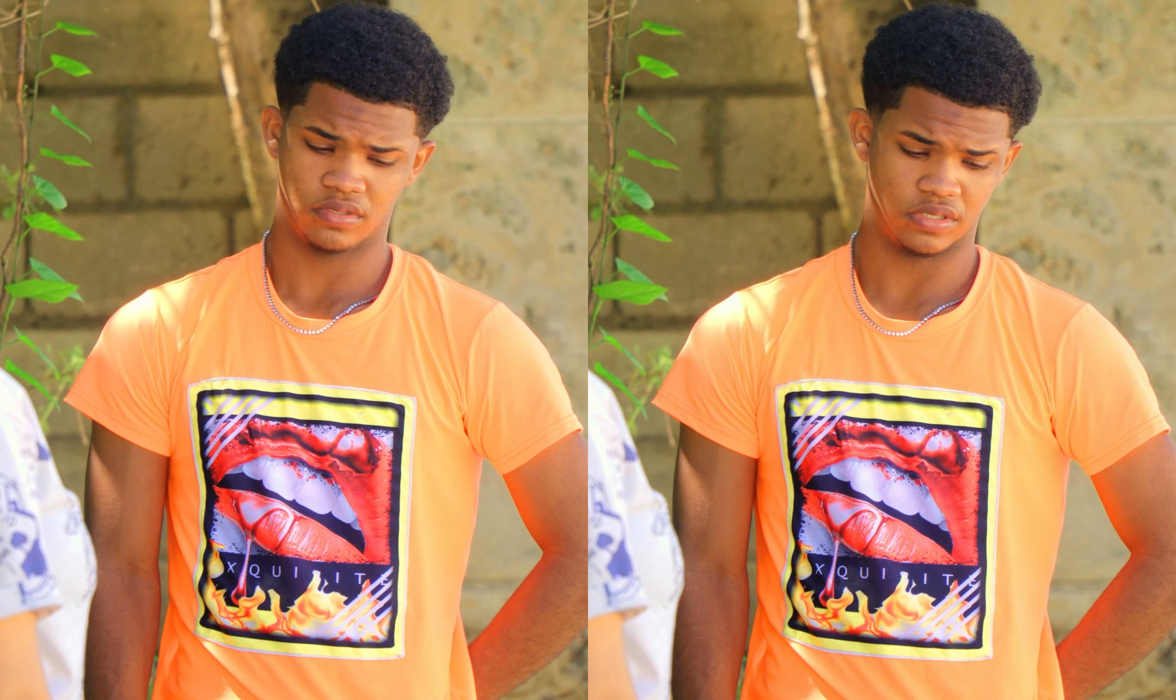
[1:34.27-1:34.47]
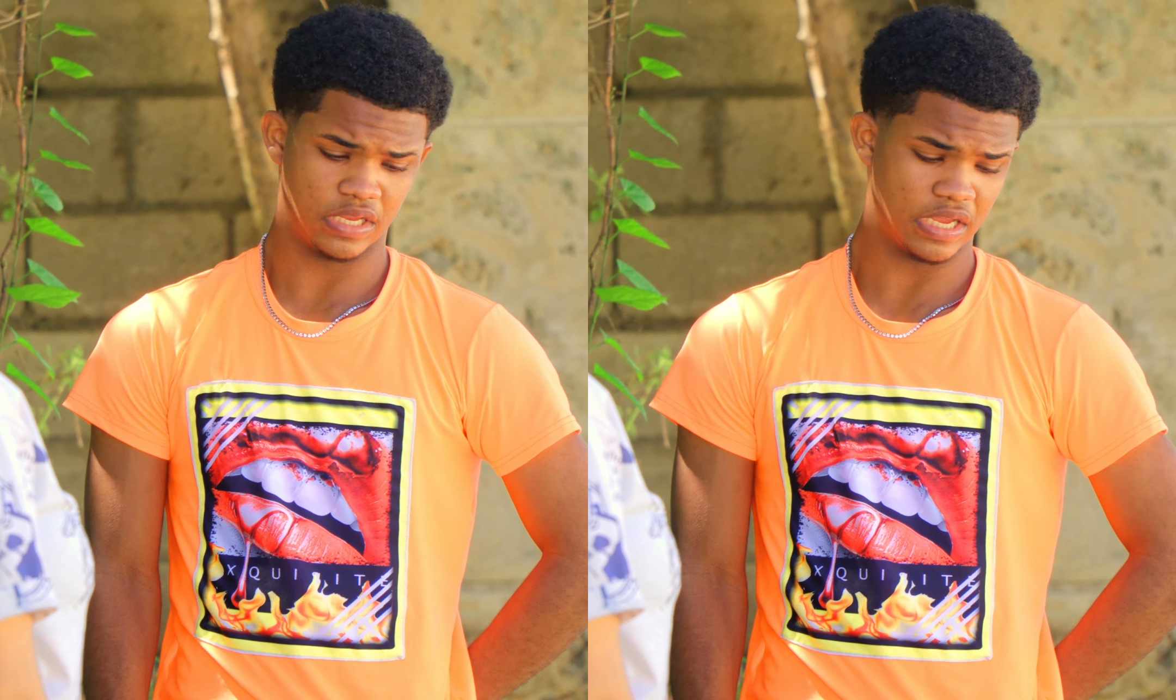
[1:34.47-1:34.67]

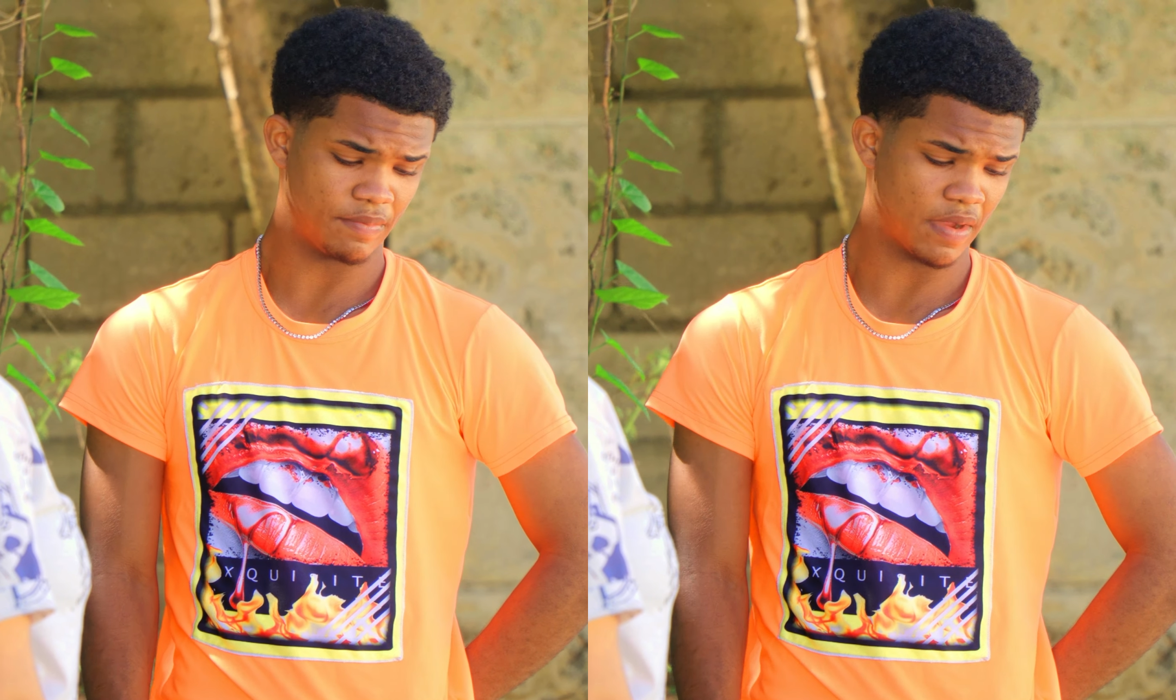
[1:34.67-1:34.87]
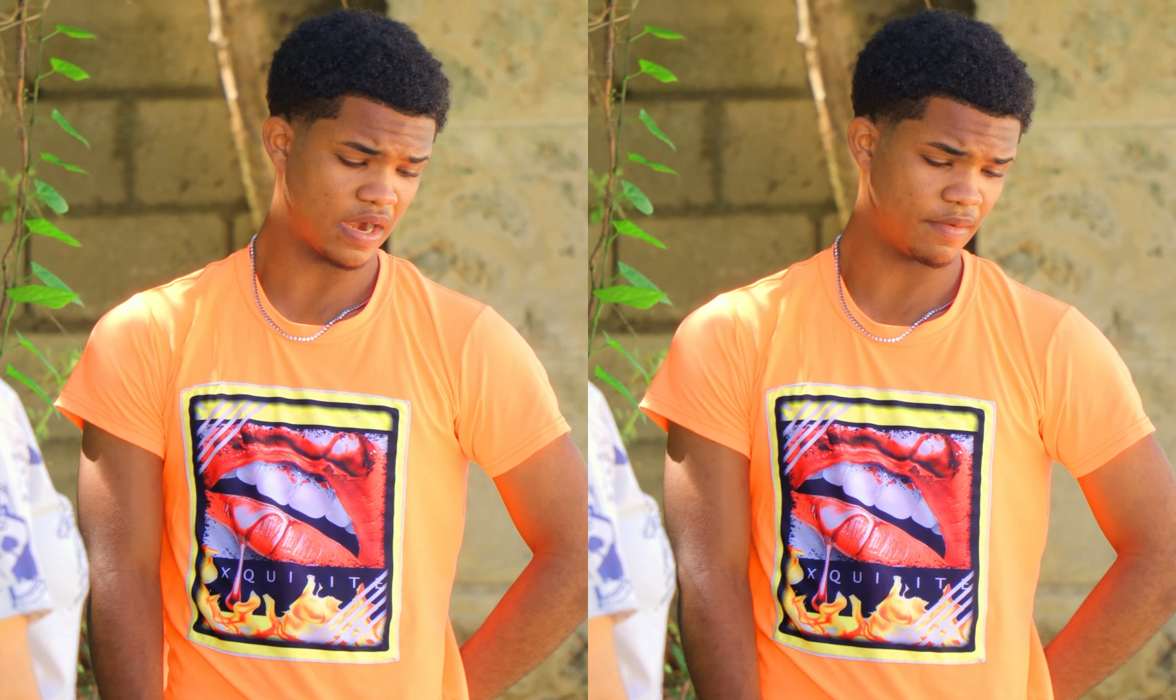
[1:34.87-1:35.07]
Sí,
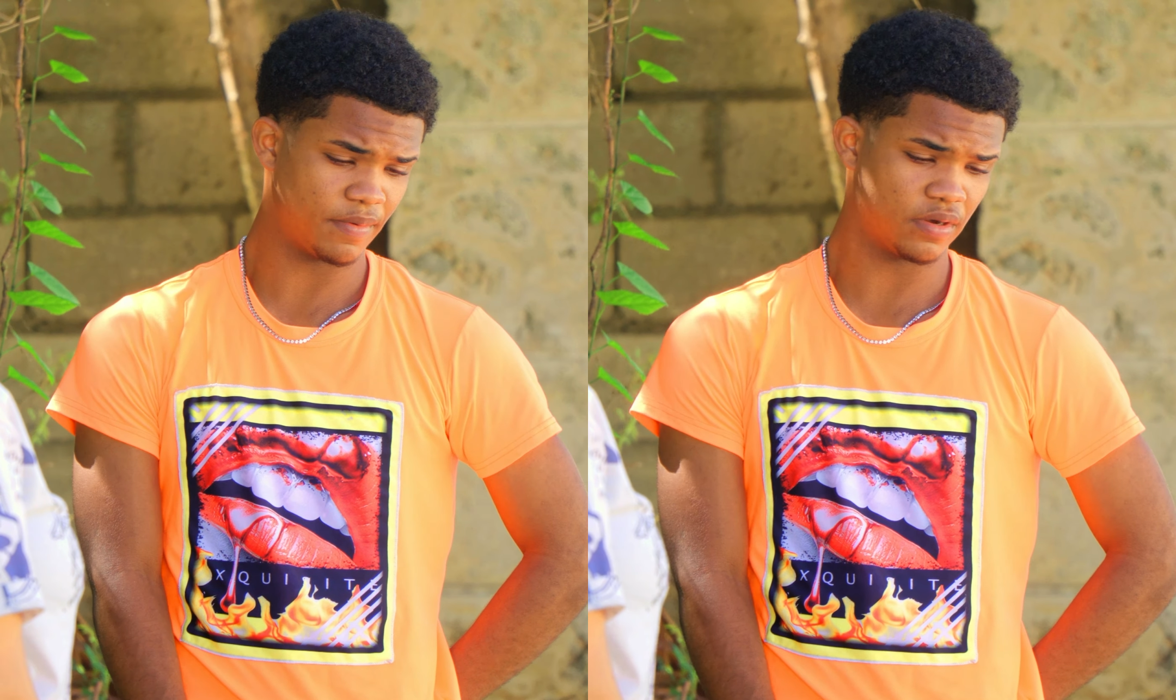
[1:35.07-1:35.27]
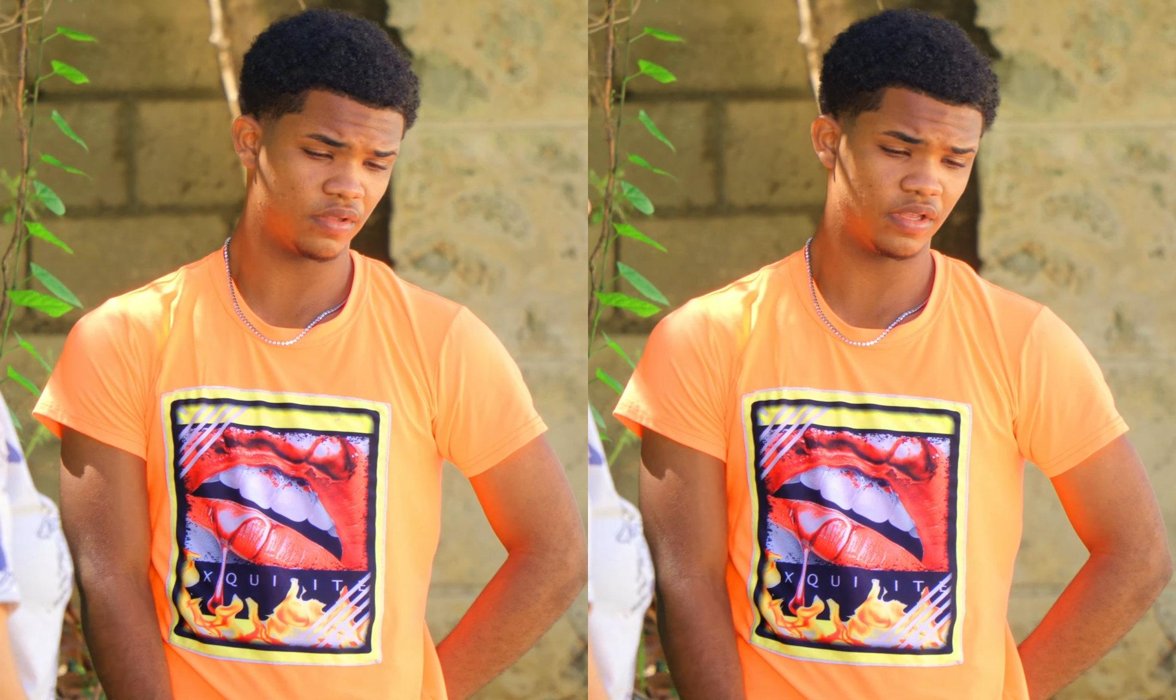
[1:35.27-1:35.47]
hermana,
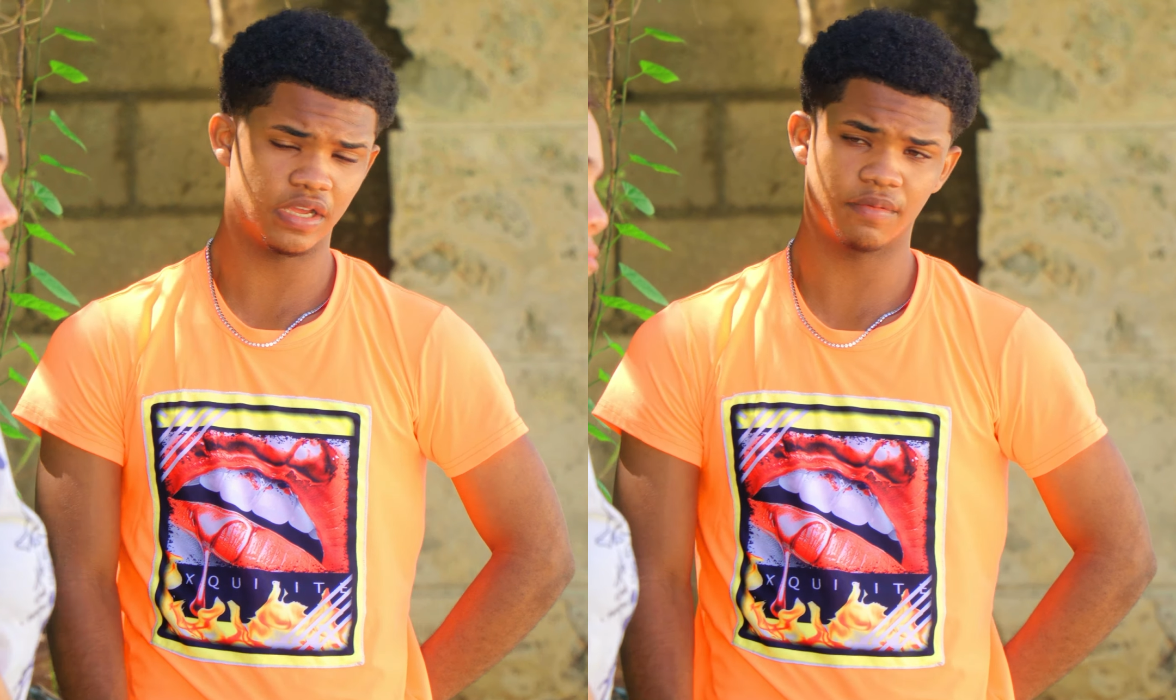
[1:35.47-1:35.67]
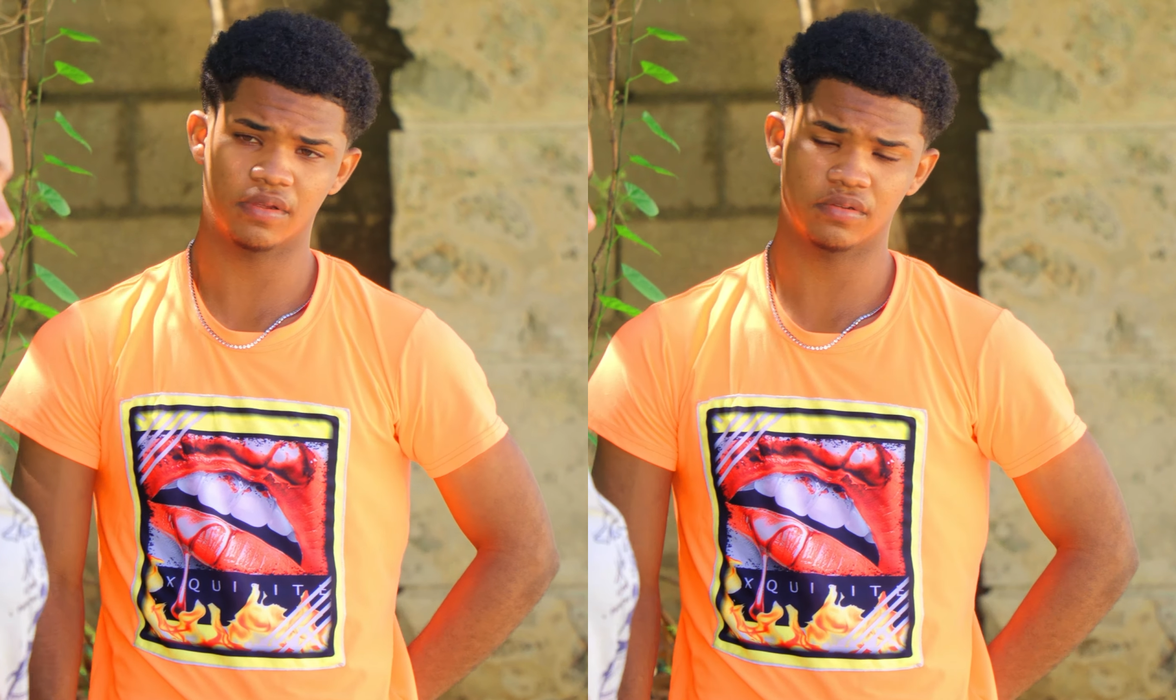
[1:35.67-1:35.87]
pero dígame,